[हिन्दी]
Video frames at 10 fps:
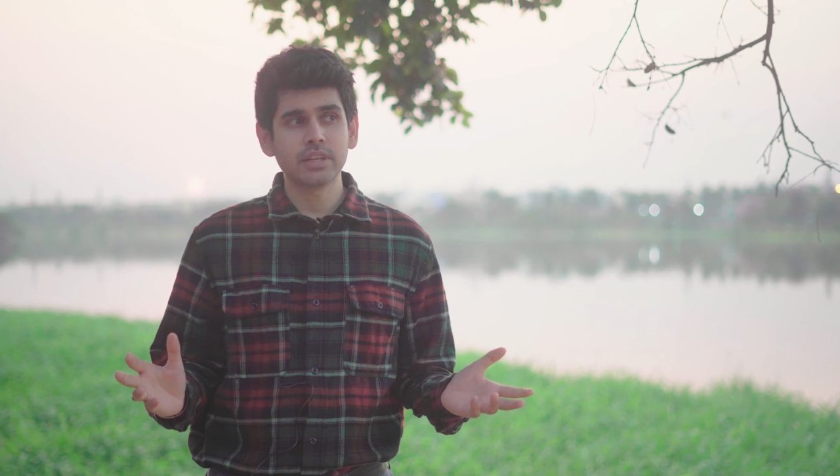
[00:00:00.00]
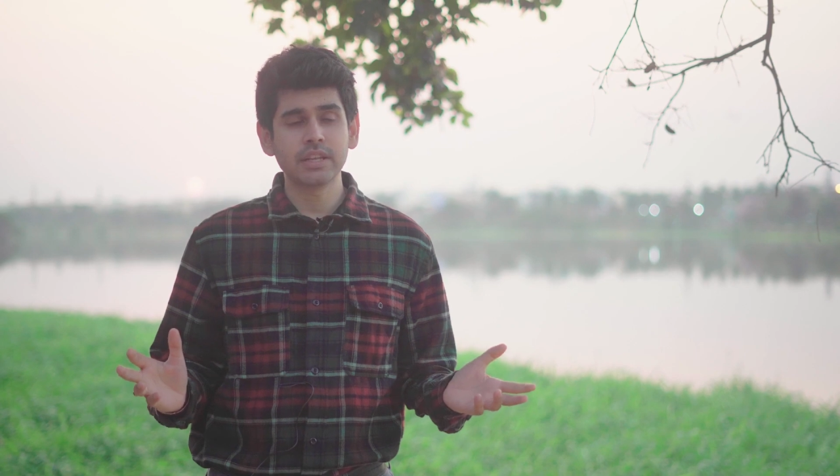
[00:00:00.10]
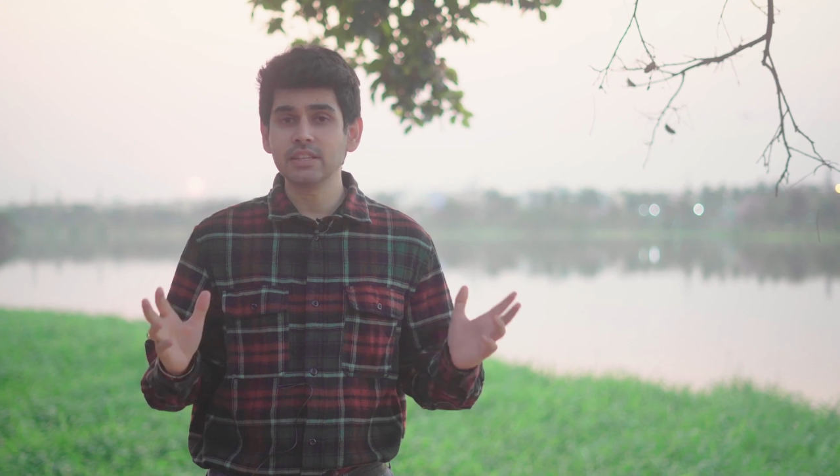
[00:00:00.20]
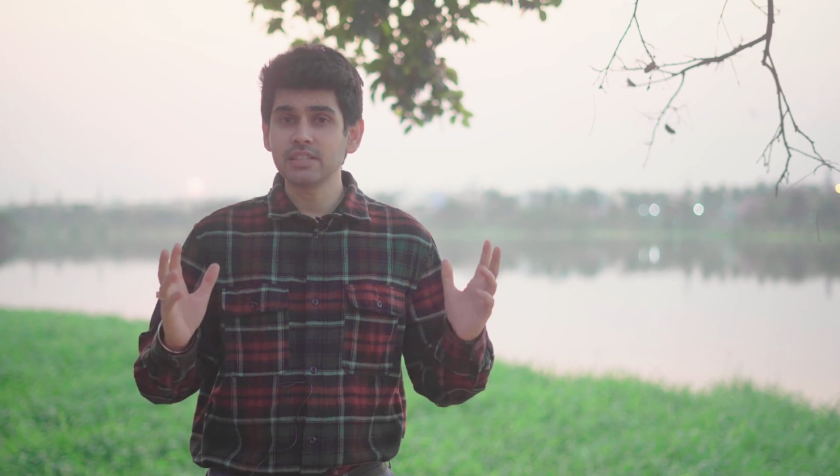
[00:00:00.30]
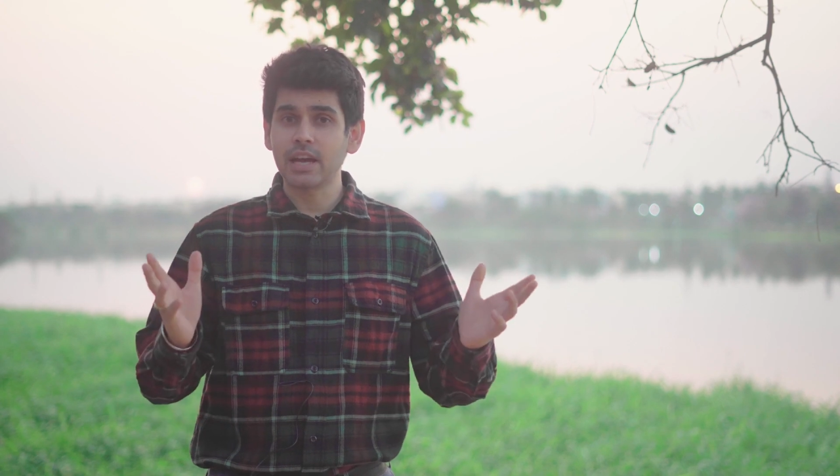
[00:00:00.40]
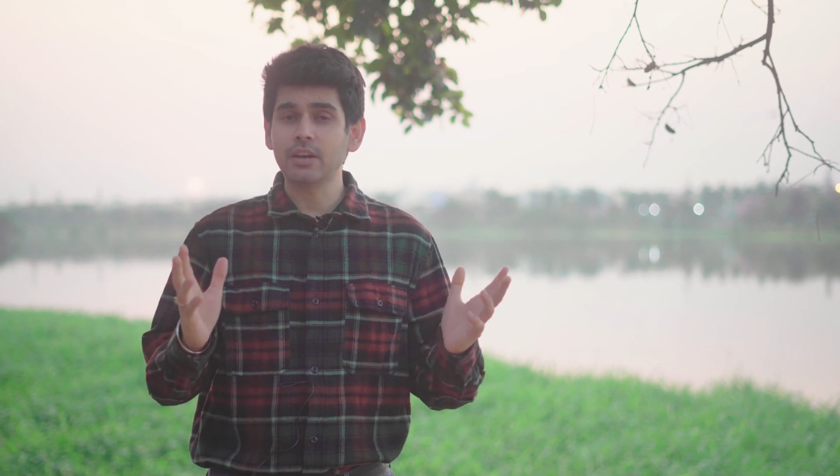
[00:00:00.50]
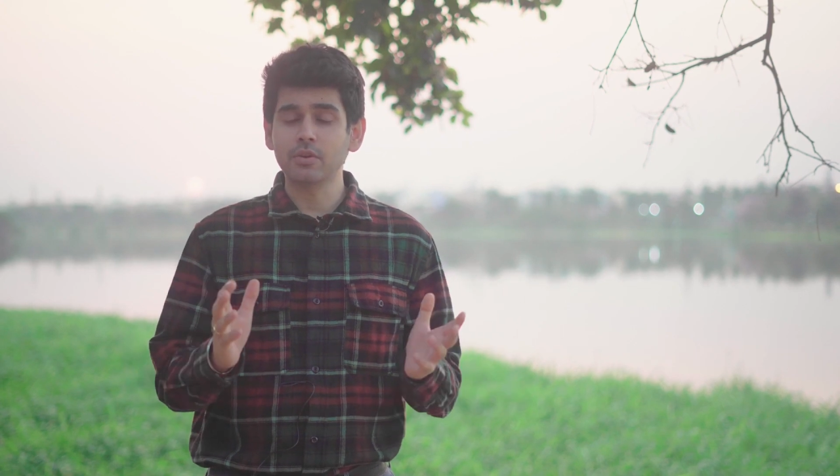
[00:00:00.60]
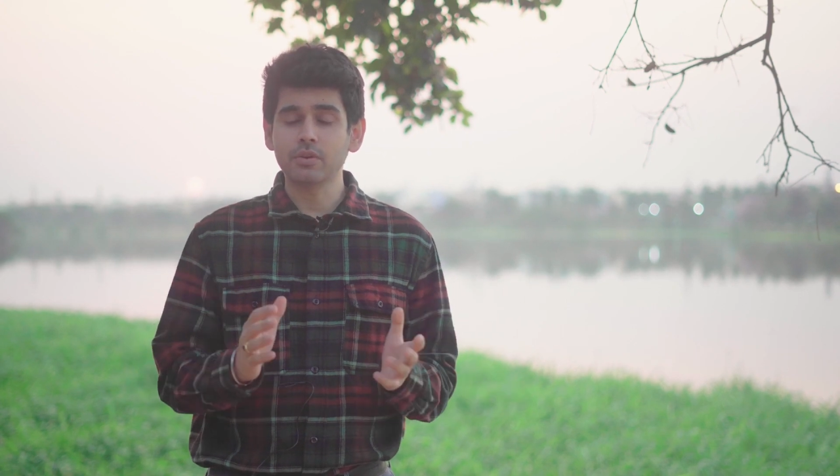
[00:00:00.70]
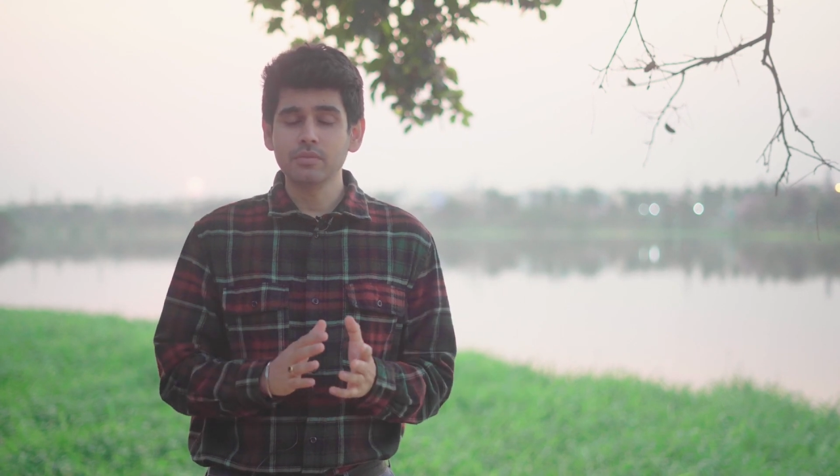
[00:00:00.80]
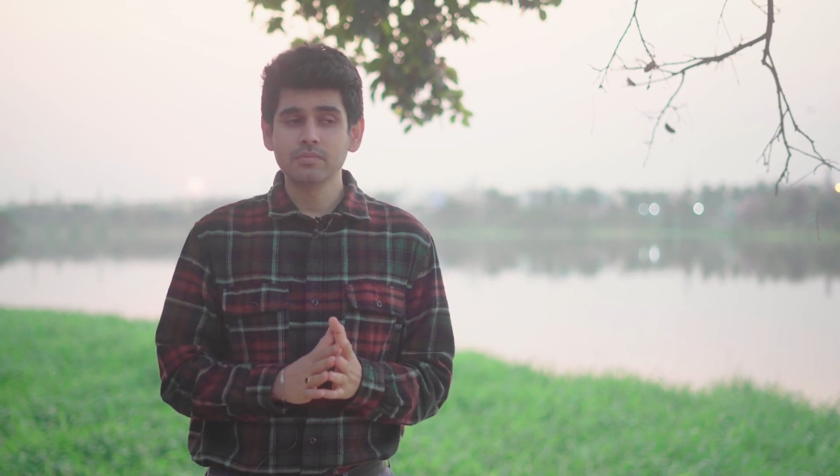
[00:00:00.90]
इन
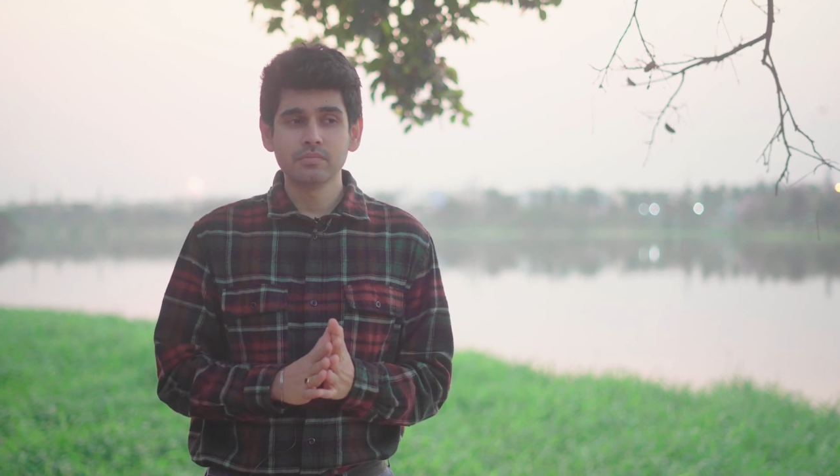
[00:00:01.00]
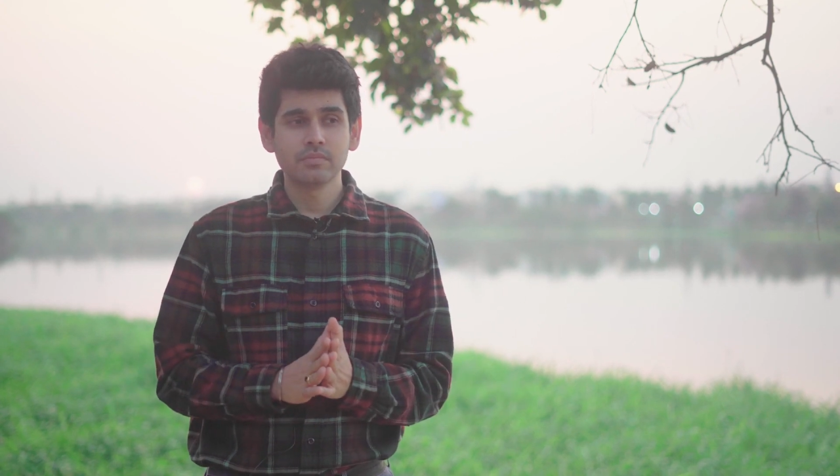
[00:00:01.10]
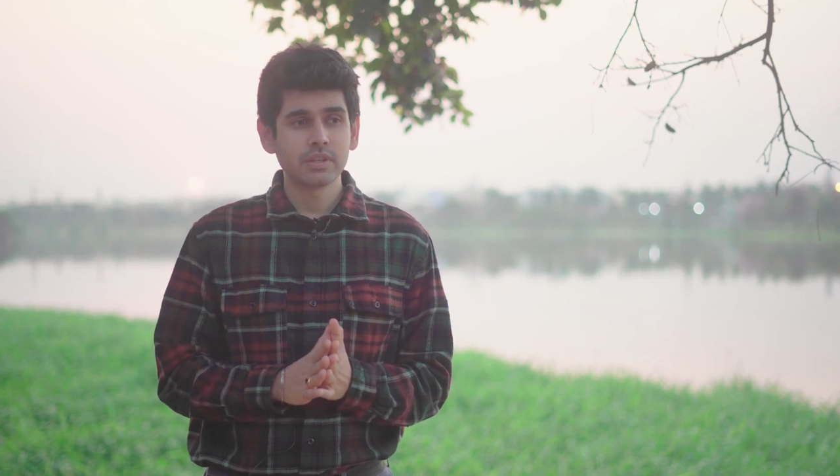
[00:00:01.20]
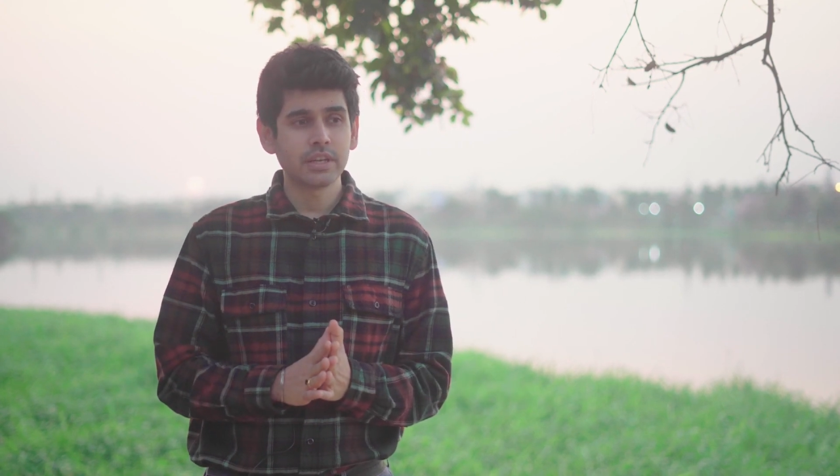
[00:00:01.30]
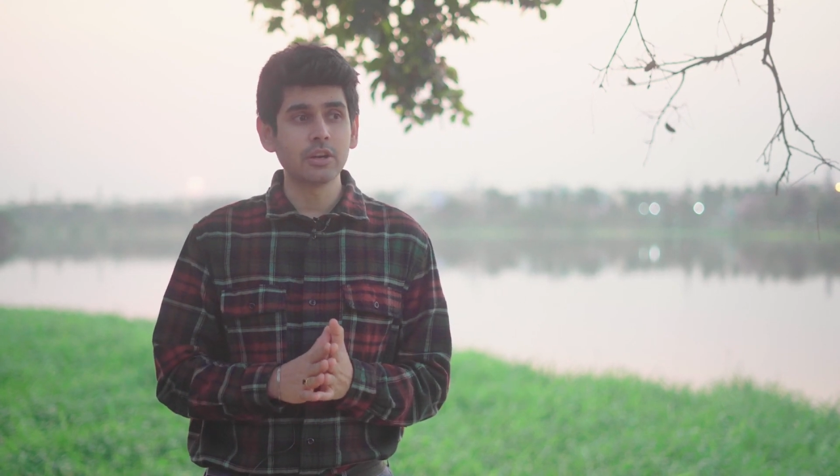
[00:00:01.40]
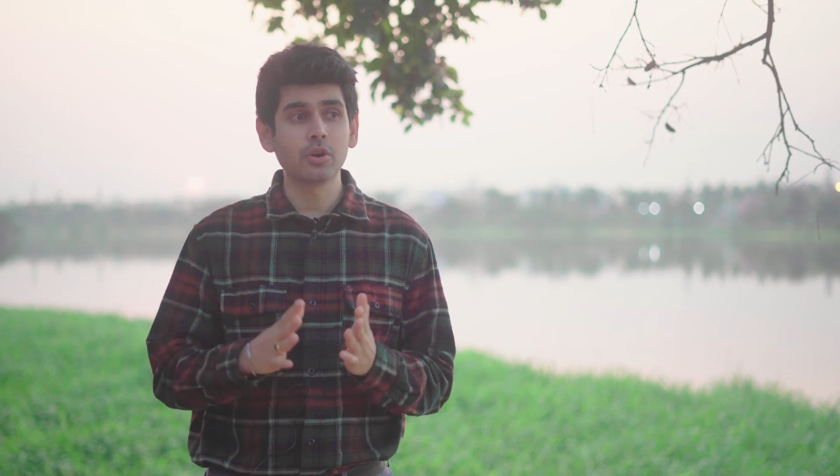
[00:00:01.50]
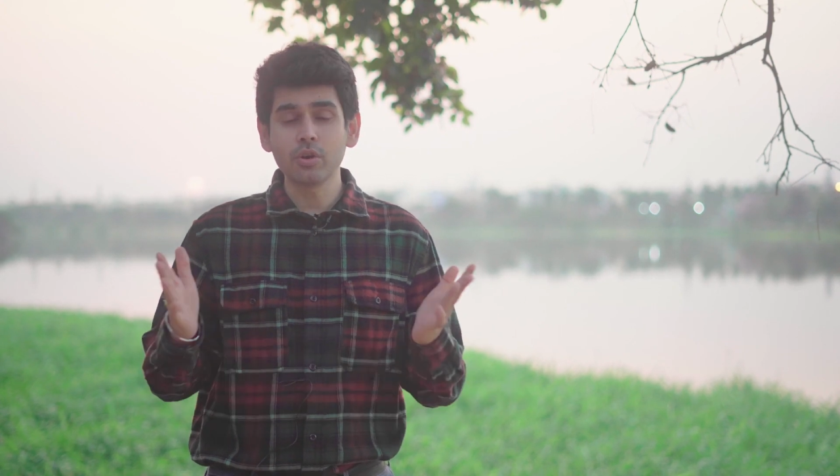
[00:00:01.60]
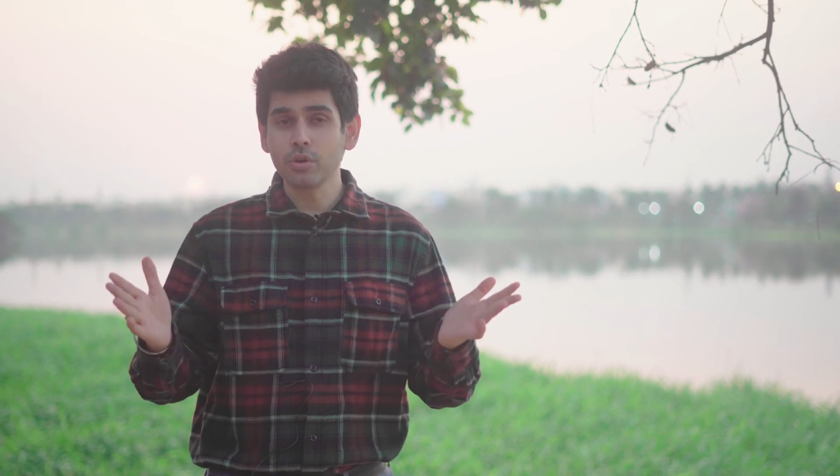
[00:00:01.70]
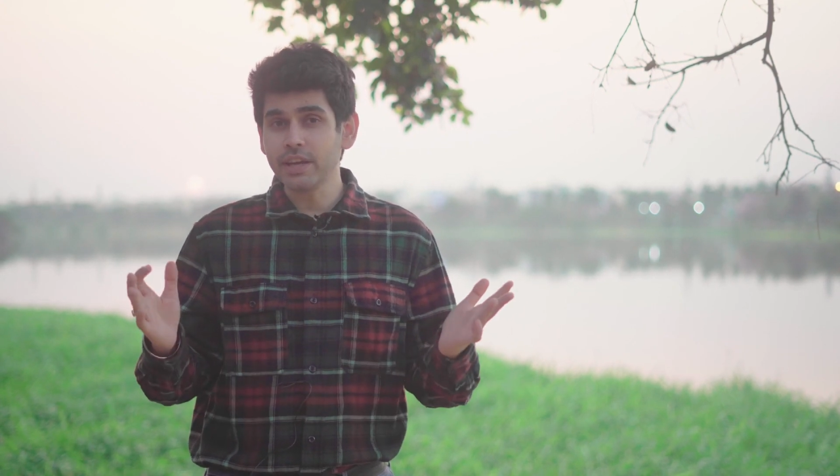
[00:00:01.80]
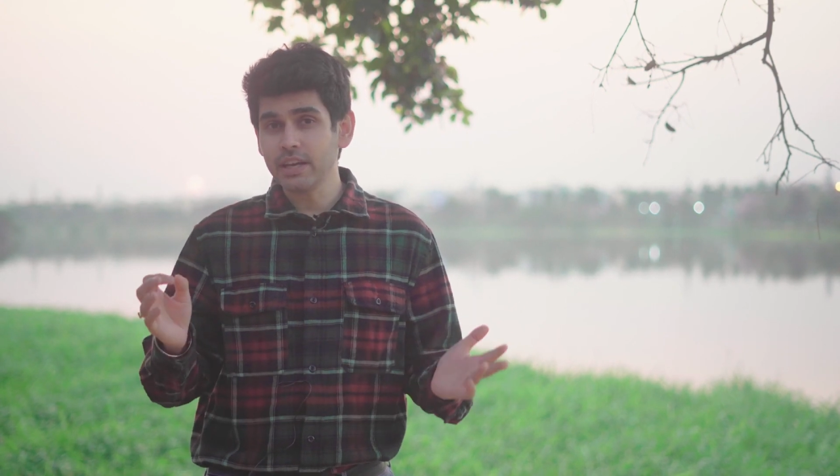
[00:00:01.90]
इंसानों को इन
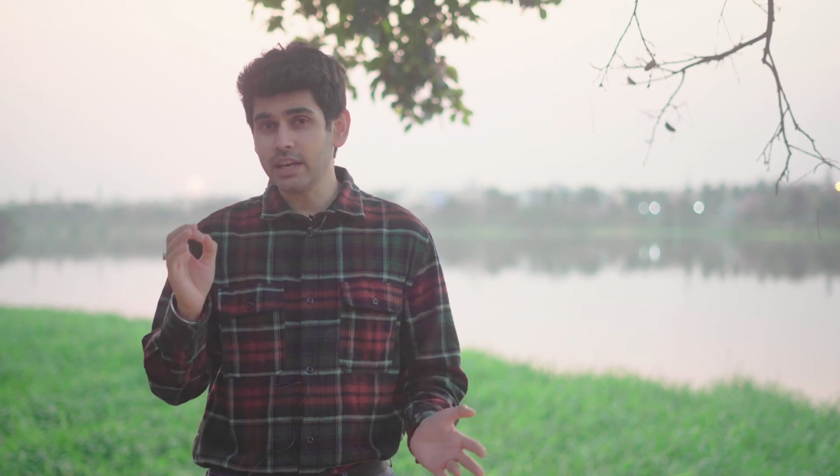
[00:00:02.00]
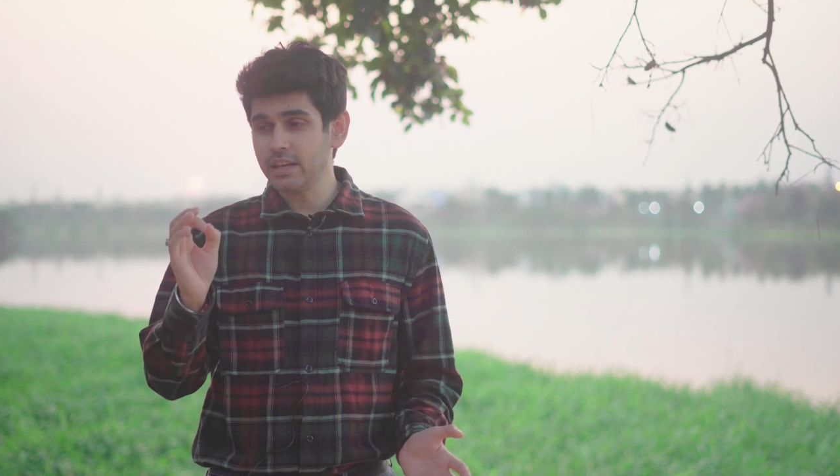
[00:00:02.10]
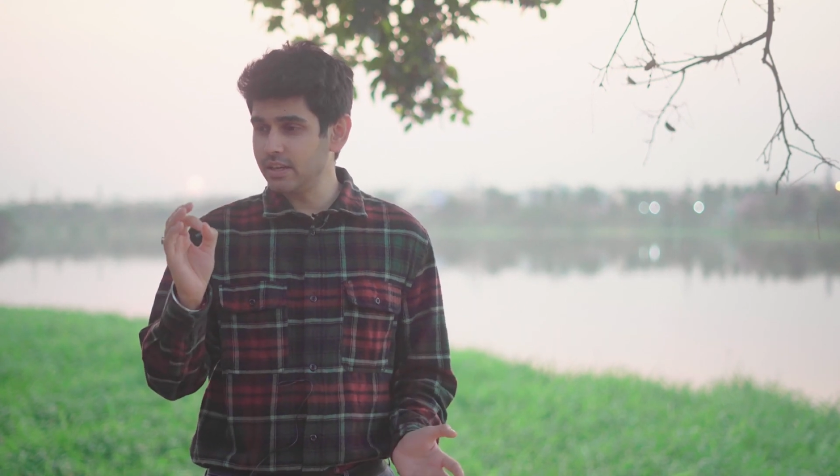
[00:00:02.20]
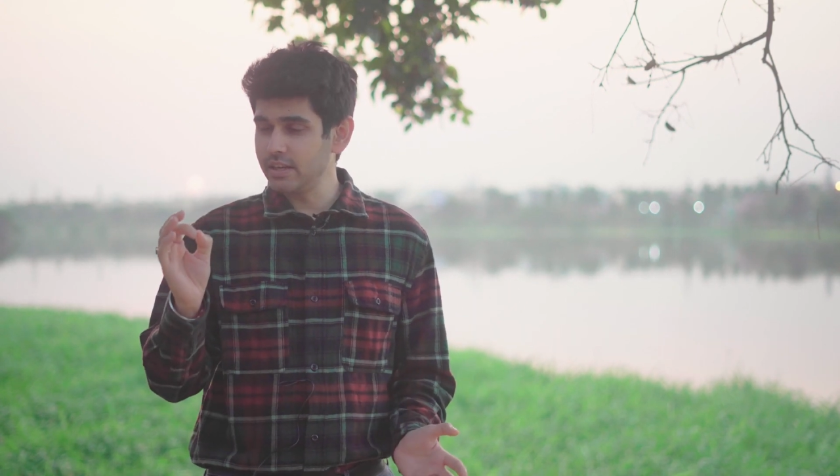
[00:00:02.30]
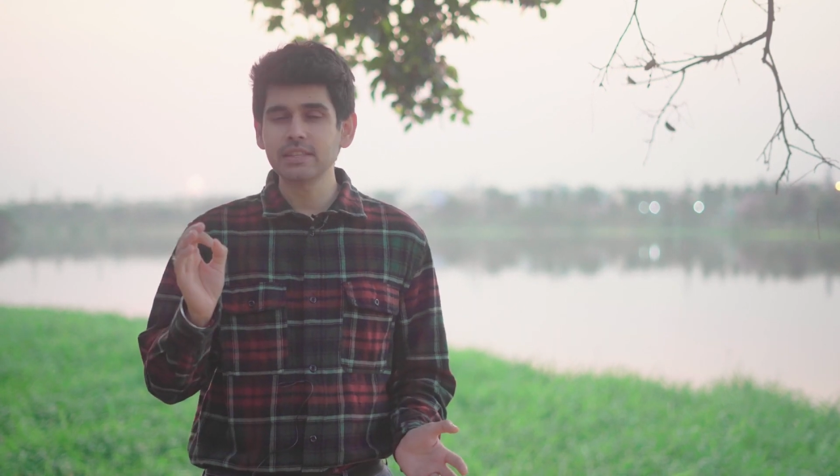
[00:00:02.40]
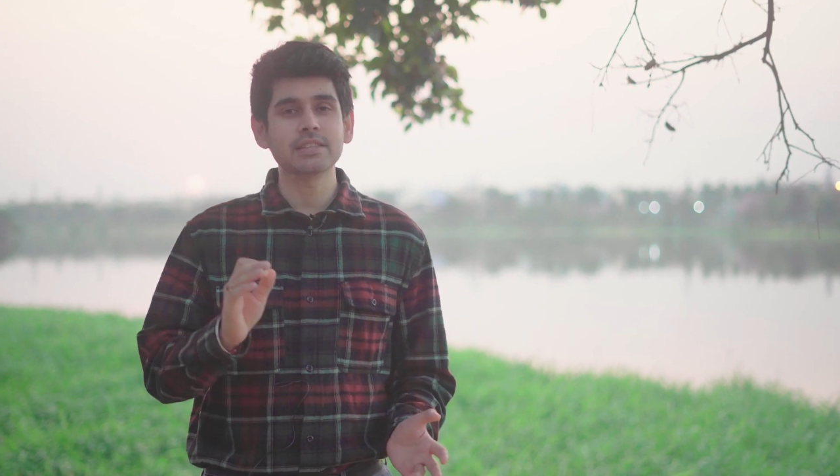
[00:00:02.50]
लोगों को एक एक,